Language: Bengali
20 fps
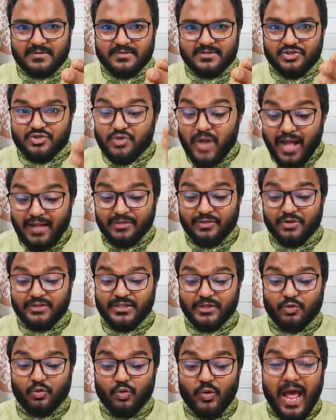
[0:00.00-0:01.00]
চূড়ান্ত যে
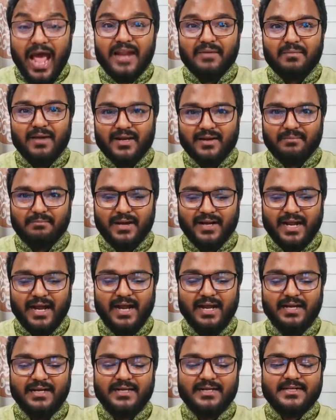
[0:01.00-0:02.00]
কুড়াল মারা
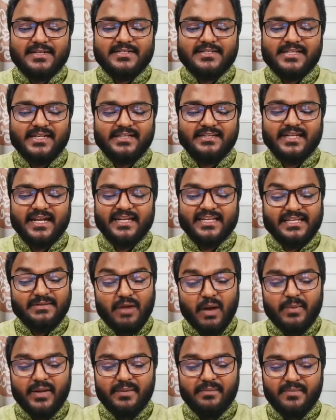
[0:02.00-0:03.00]
সেটি তারা
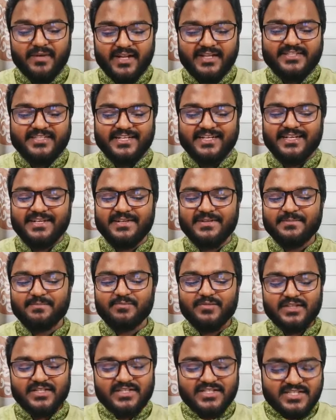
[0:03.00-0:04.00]
কিভাবে মেরেছে
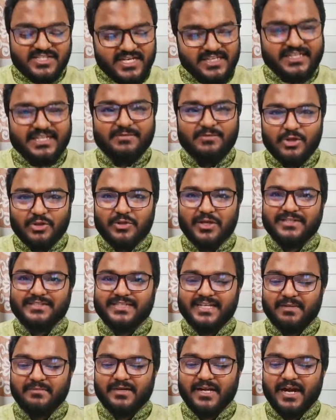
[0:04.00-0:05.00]
সেটি মূলত আজকে
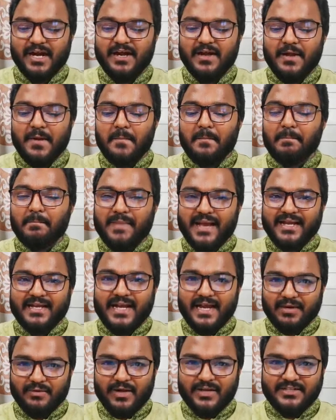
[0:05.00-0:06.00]
আমরা ব্যাখ্যা
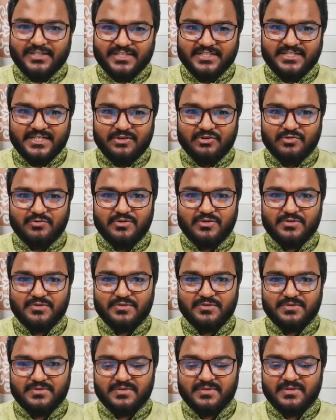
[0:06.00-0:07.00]
করার চেষ্টা করব
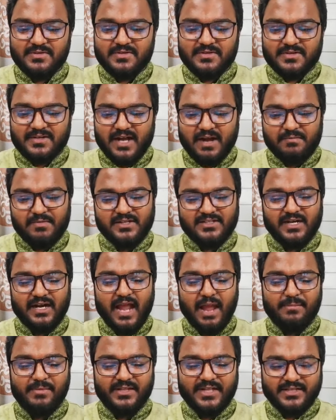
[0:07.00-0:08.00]
আপনারা যারা
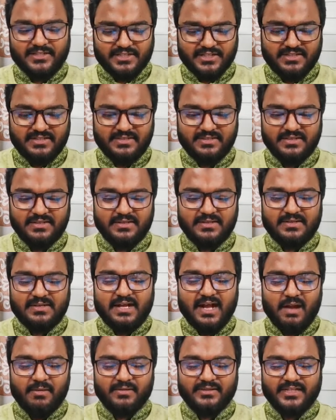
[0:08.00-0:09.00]
লাইভটি দেখছেন
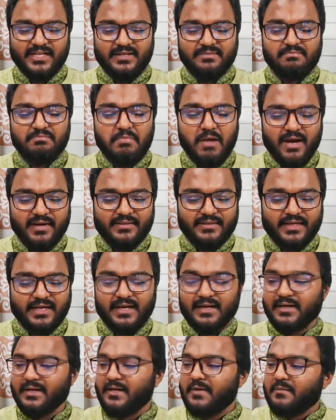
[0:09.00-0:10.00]
আমাদের এই বার্তা
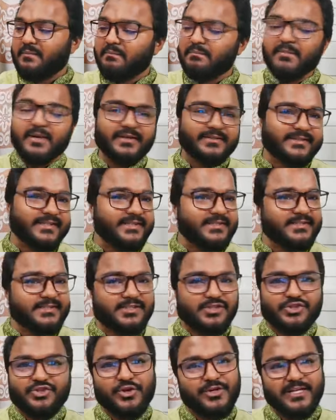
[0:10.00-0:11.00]
মেসেজ
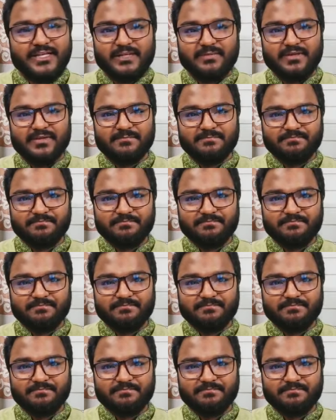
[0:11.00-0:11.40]
ছড়িয়ে দেবেন